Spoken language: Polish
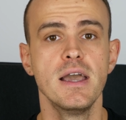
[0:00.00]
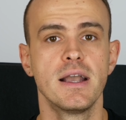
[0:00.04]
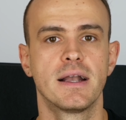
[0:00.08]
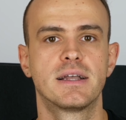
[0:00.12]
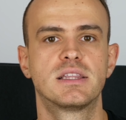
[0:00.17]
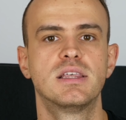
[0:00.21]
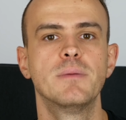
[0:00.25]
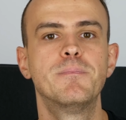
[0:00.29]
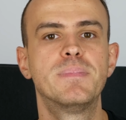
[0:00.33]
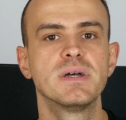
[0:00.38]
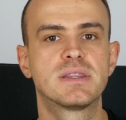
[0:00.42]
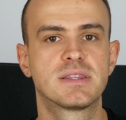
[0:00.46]

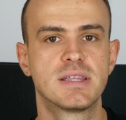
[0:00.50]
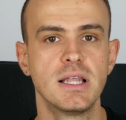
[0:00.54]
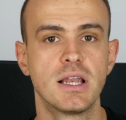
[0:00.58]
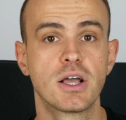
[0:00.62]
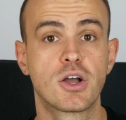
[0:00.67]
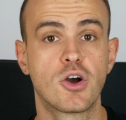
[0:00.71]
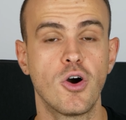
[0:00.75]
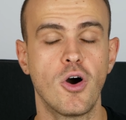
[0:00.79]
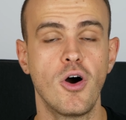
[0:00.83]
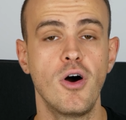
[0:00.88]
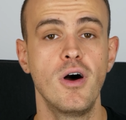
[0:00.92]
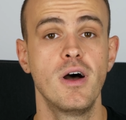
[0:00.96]
gdyby
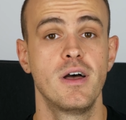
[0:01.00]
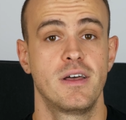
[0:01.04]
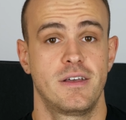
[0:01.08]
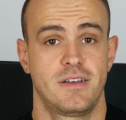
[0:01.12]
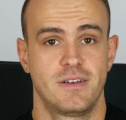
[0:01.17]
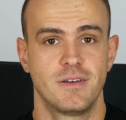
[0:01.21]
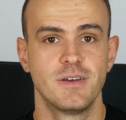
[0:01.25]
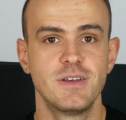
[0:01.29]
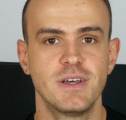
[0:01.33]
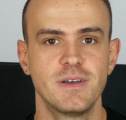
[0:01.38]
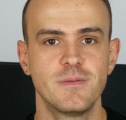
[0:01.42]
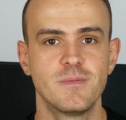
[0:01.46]
tylko
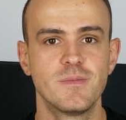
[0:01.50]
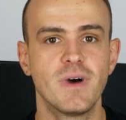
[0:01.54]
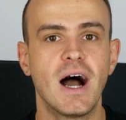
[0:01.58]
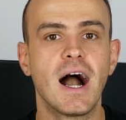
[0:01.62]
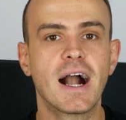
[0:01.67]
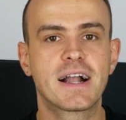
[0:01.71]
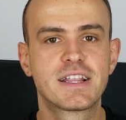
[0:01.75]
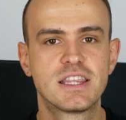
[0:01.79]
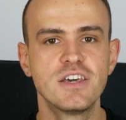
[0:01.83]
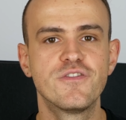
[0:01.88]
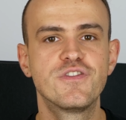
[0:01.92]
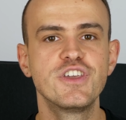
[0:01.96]
y,
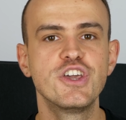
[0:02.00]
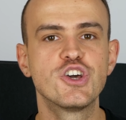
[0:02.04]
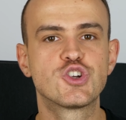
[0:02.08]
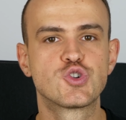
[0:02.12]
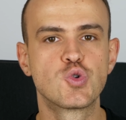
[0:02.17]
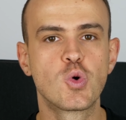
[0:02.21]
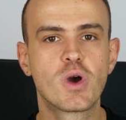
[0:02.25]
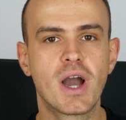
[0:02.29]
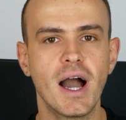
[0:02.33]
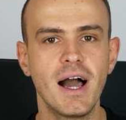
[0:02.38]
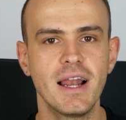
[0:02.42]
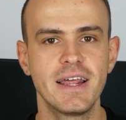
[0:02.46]
aktywnie
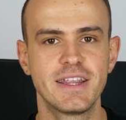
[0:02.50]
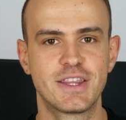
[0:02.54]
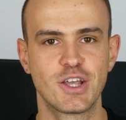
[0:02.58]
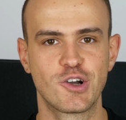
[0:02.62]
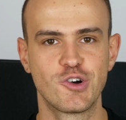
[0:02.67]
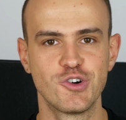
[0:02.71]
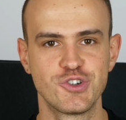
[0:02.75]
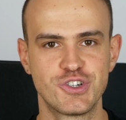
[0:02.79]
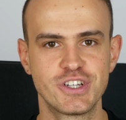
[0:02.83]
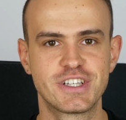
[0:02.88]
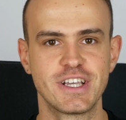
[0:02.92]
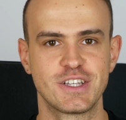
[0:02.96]
szukali
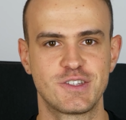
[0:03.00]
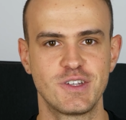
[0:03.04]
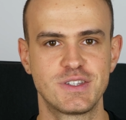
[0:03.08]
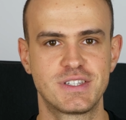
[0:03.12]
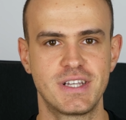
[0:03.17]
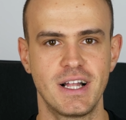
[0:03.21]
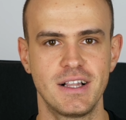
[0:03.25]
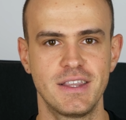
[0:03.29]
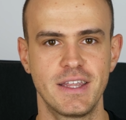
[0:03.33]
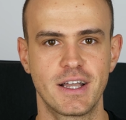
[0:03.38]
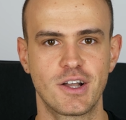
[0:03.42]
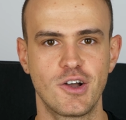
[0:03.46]
tego życia
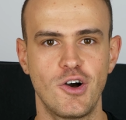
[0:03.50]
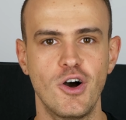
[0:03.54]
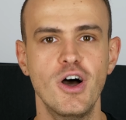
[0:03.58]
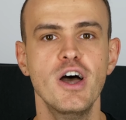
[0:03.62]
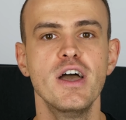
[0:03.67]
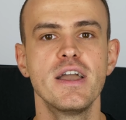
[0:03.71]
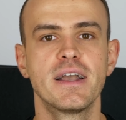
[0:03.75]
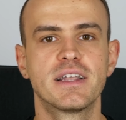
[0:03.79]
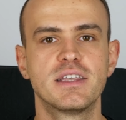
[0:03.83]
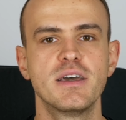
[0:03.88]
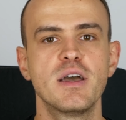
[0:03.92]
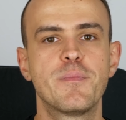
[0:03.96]
socjalnego,
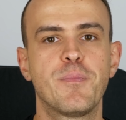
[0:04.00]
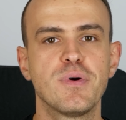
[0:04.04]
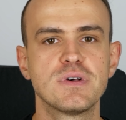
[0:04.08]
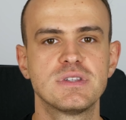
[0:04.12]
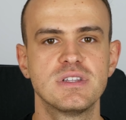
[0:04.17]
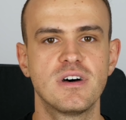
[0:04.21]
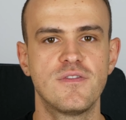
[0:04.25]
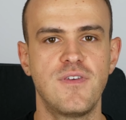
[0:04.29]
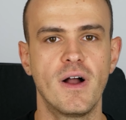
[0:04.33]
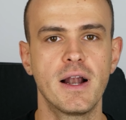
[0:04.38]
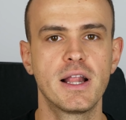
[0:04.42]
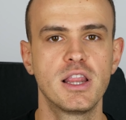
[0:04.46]
gdyby
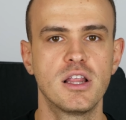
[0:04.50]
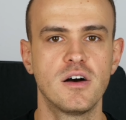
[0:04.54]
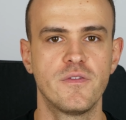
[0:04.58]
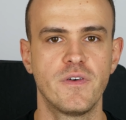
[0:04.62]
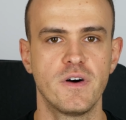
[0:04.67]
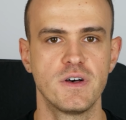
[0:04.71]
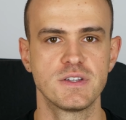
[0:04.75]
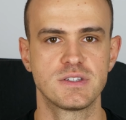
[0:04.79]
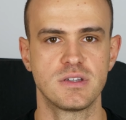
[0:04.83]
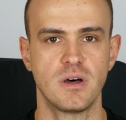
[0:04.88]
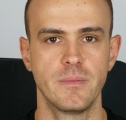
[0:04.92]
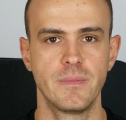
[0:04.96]
poznawali nowe
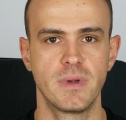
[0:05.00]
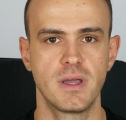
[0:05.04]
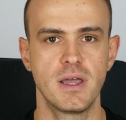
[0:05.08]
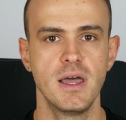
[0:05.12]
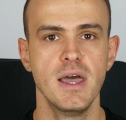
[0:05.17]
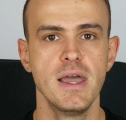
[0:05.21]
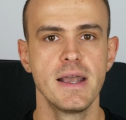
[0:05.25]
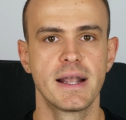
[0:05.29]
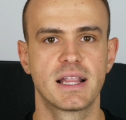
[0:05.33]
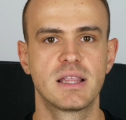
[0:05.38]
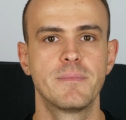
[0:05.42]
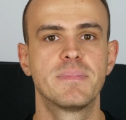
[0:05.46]
osoby,
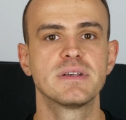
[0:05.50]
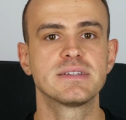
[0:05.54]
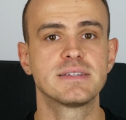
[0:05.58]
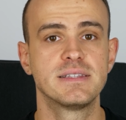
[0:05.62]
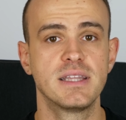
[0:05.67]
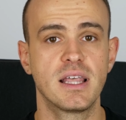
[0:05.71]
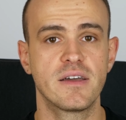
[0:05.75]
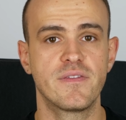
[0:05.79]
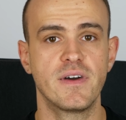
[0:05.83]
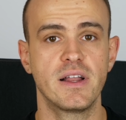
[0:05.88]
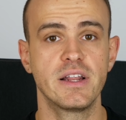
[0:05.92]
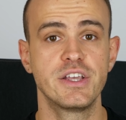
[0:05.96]
gdyby
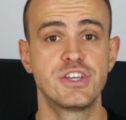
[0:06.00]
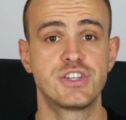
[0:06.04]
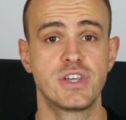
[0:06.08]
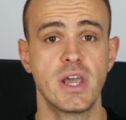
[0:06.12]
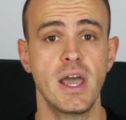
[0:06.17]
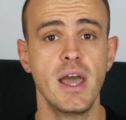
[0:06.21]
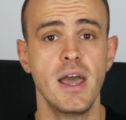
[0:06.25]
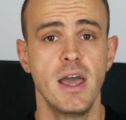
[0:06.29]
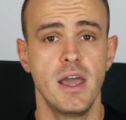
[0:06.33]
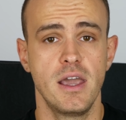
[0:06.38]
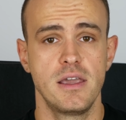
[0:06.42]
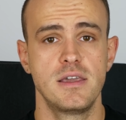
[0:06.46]
zastanawiali
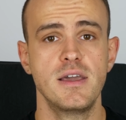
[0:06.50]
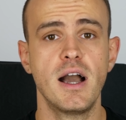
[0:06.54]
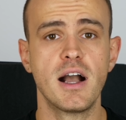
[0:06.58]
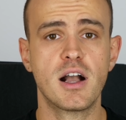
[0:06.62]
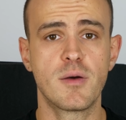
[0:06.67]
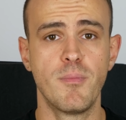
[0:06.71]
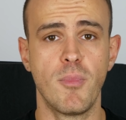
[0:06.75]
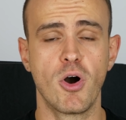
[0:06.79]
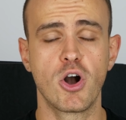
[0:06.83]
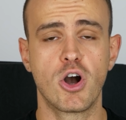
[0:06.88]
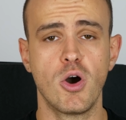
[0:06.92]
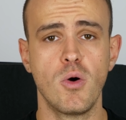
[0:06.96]
się,
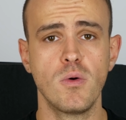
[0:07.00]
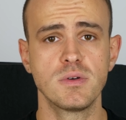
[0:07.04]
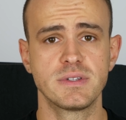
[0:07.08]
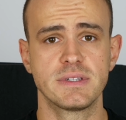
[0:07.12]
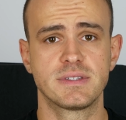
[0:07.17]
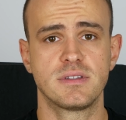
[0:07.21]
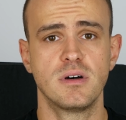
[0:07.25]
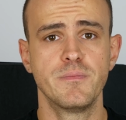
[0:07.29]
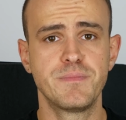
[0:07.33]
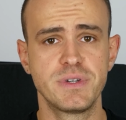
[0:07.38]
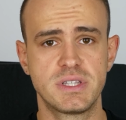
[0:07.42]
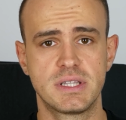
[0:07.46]
jak mogą
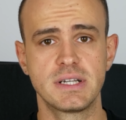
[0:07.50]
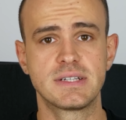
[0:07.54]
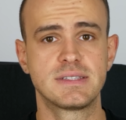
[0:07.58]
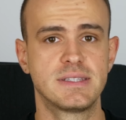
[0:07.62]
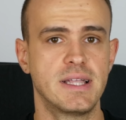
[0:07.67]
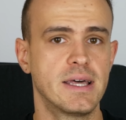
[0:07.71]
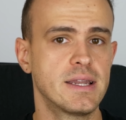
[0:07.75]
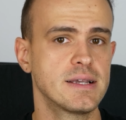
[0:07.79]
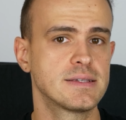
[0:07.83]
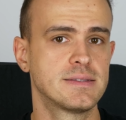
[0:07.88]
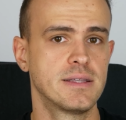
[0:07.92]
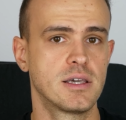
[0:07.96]
zastąpić tych
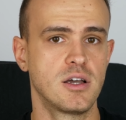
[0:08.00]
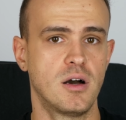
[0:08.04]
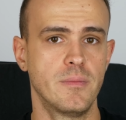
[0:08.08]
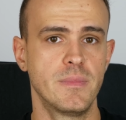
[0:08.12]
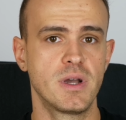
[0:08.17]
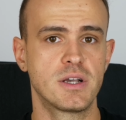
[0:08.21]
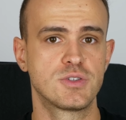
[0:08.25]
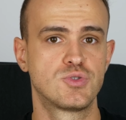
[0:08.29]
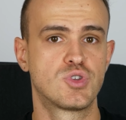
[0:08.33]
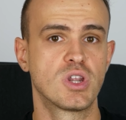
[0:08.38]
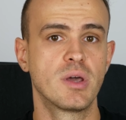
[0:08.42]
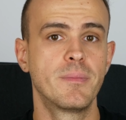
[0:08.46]
starych
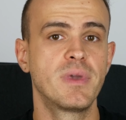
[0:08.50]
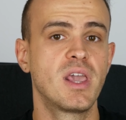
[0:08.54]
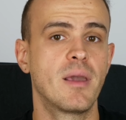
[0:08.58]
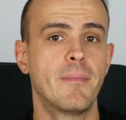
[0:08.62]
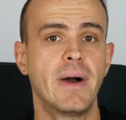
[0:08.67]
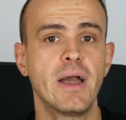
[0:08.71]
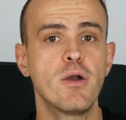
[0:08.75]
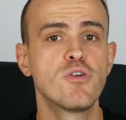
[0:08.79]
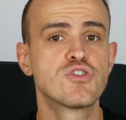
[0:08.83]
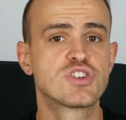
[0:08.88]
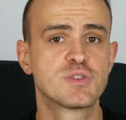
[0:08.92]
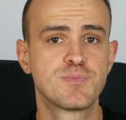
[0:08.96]
znajomych, z którymi nie
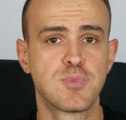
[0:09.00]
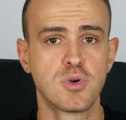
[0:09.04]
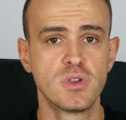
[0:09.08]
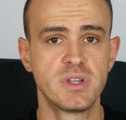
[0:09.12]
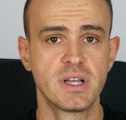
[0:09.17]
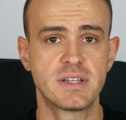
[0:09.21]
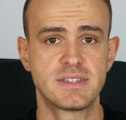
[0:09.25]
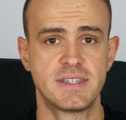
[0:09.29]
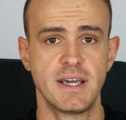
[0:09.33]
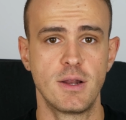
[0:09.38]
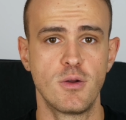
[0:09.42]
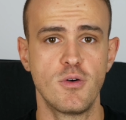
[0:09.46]
mają już
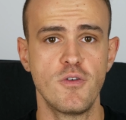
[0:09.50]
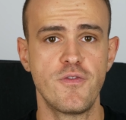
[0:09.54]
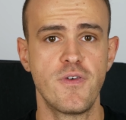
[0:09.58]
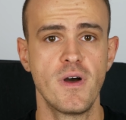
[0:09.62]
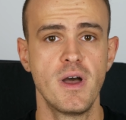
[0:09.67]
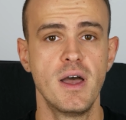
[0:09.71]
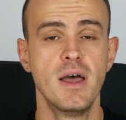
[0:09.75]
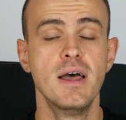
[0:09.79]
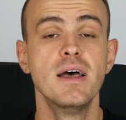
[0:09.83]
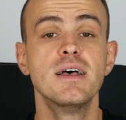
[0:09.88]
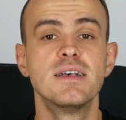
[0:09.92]
wspólnych celów,